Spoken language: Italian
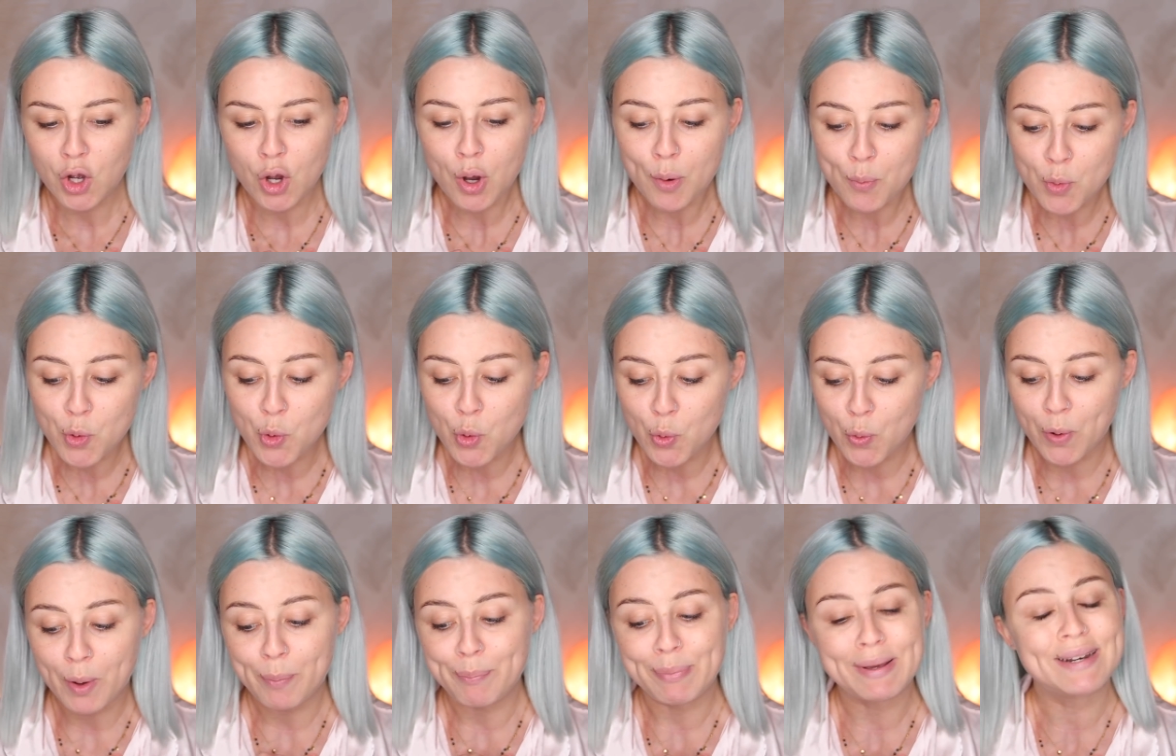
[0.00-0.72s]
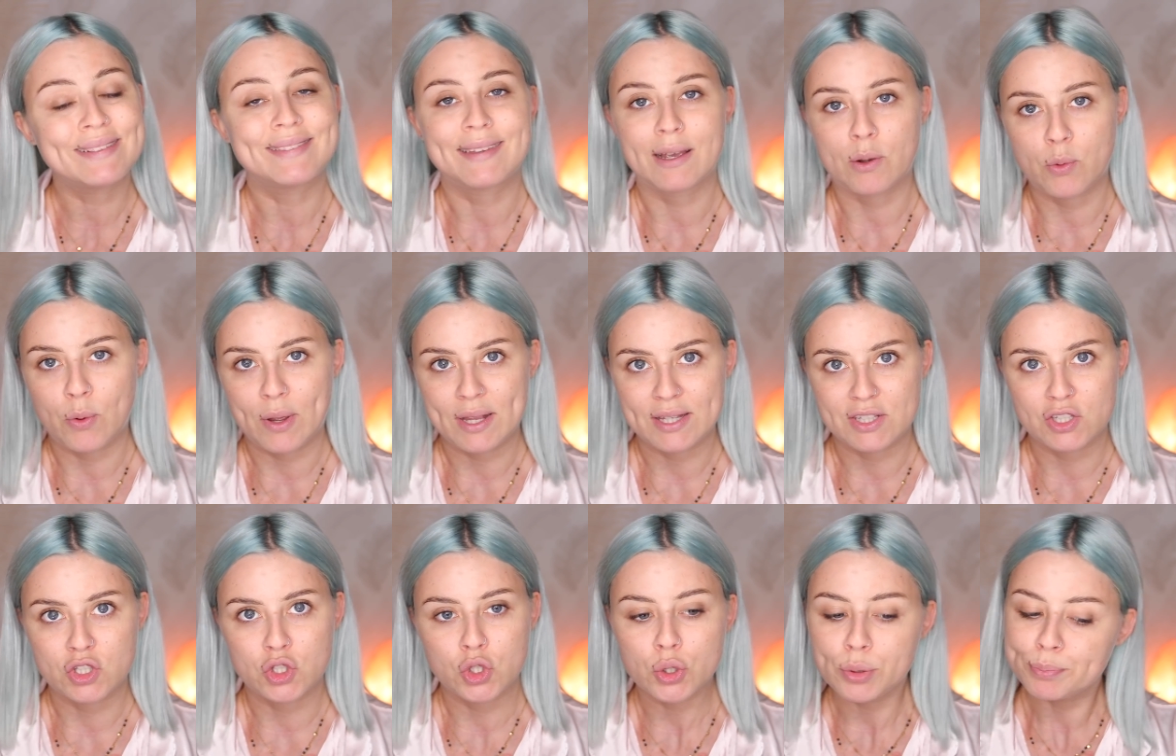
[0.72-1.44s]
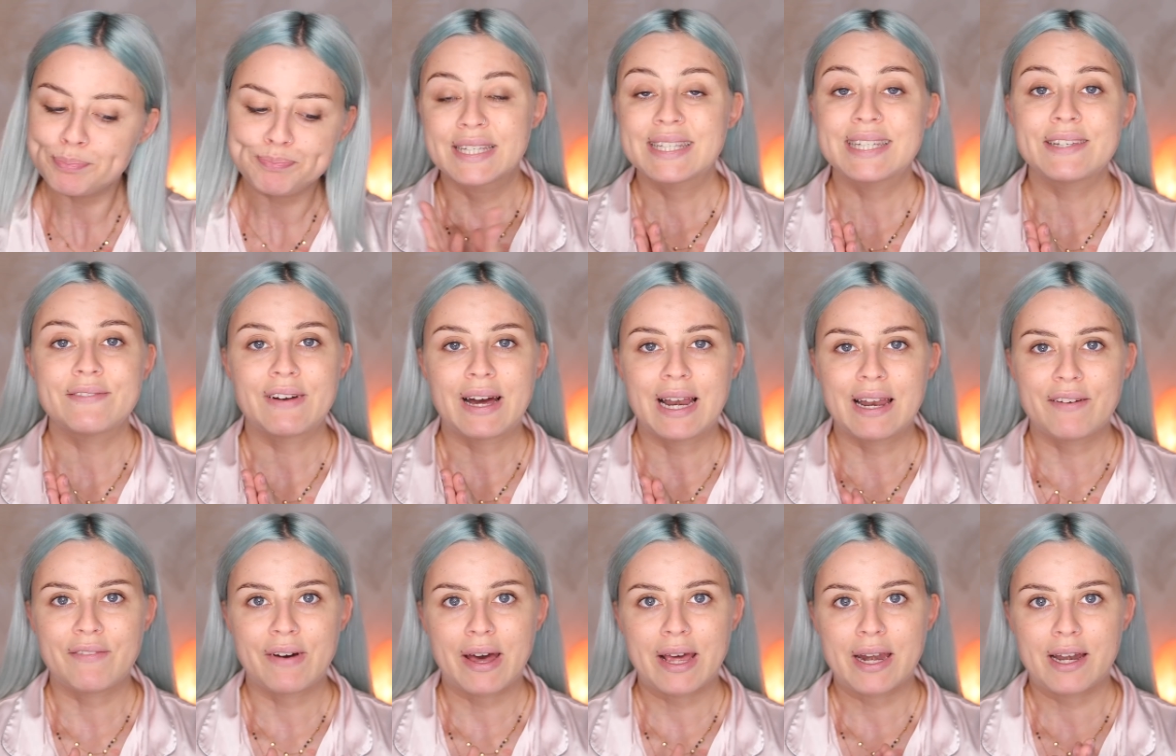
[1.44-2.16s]
Comunque, a parte questo, si va a
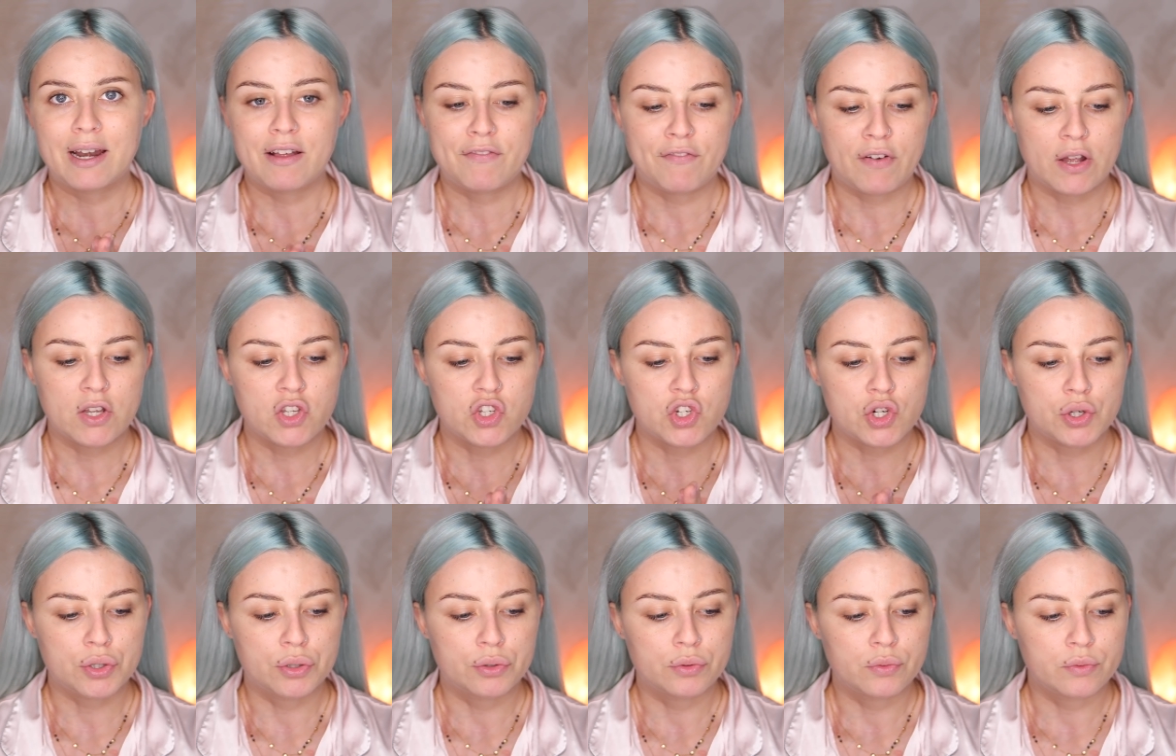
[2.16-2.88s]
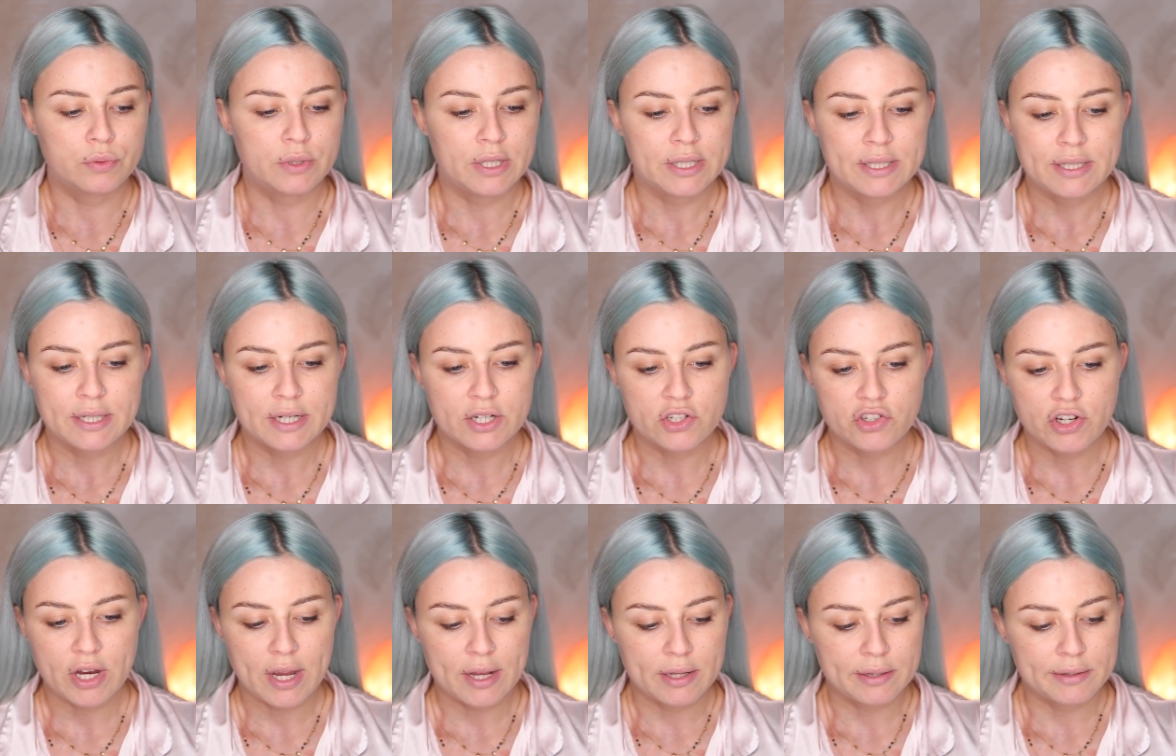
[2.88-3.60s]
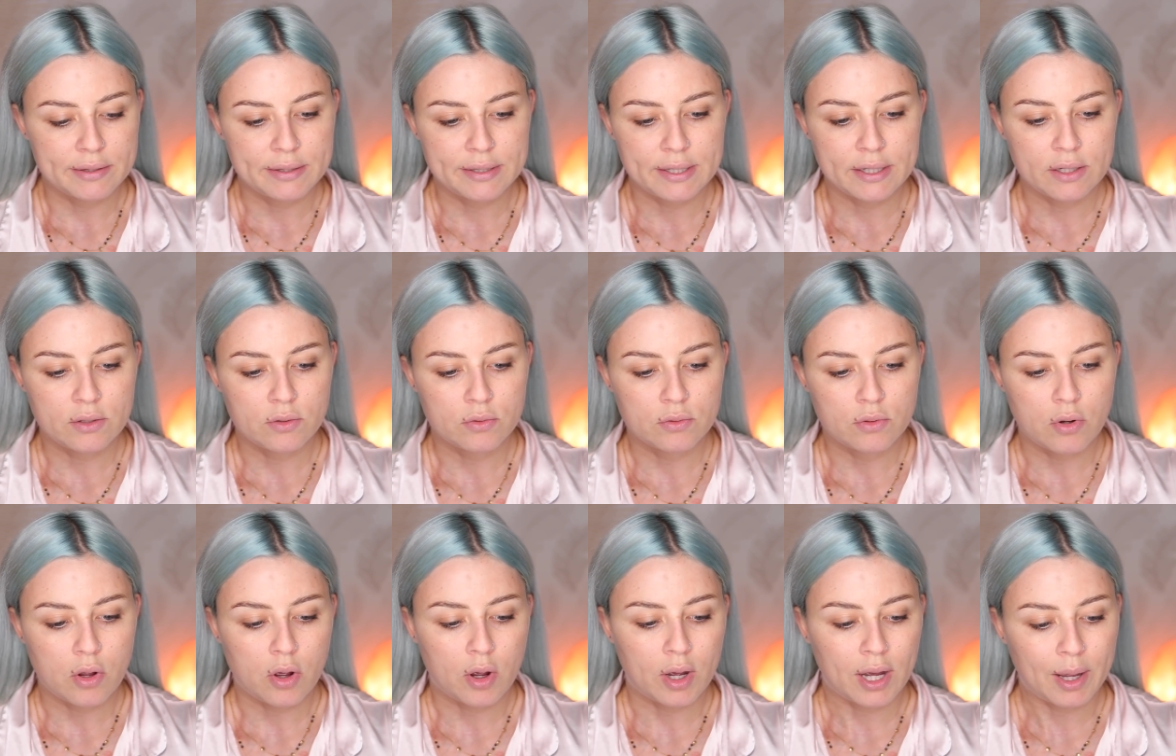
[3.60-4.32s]
lavare la faccia con un detergente,
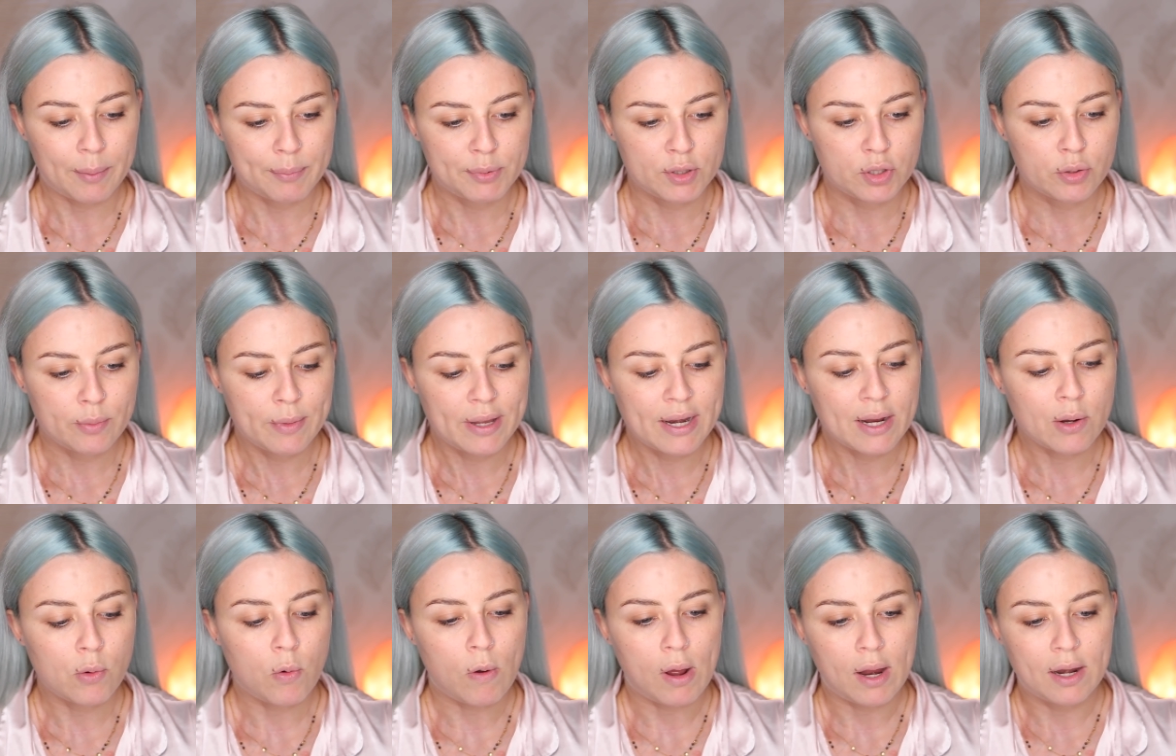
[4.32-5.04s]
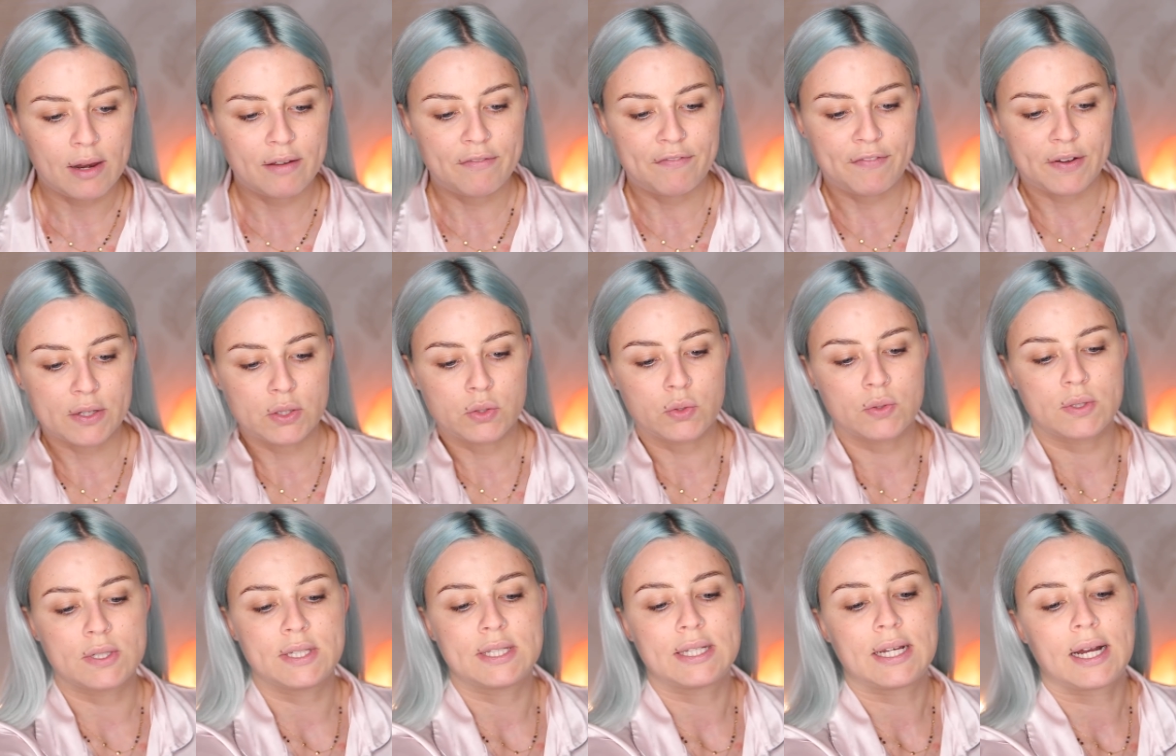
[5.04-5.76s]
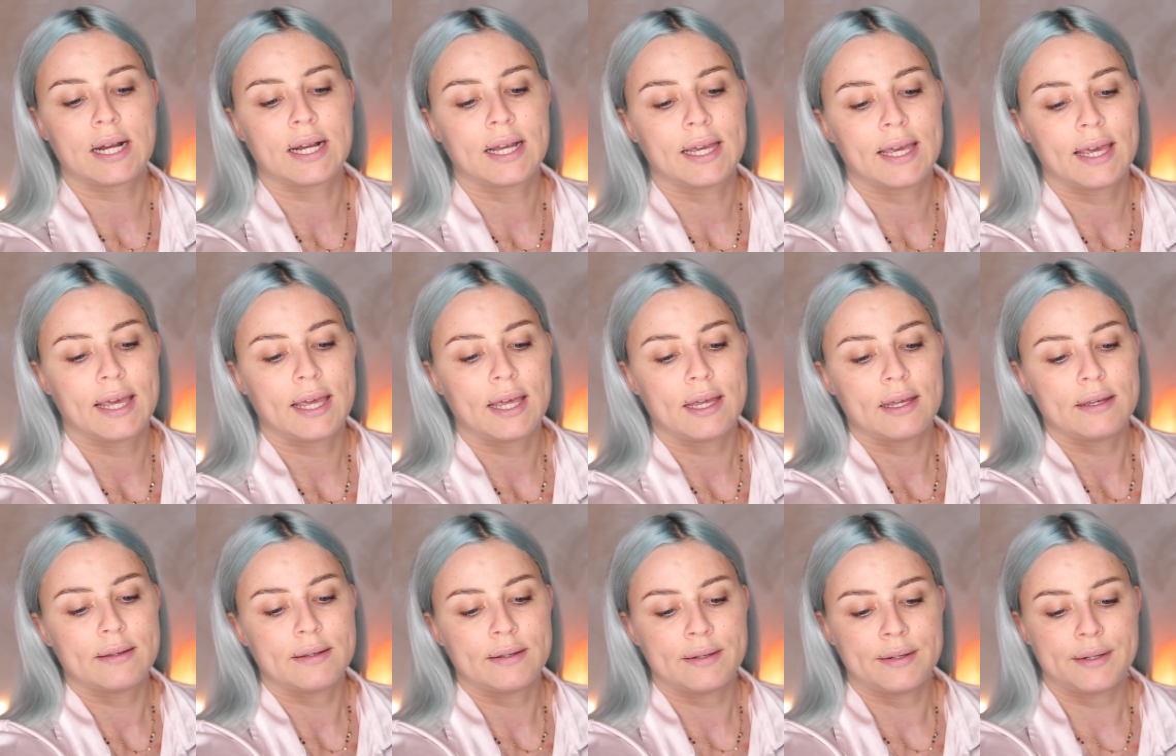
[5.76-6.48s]
non ho capito bene quale, fatto sta
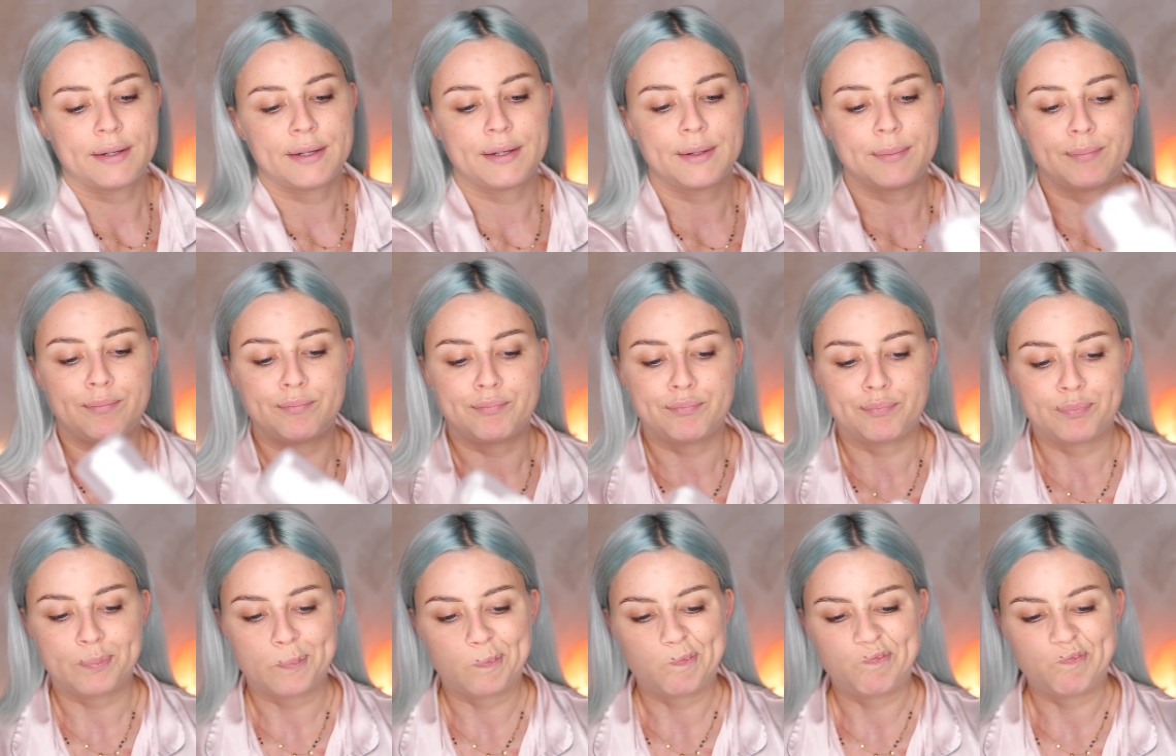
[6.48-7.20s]
che ehm,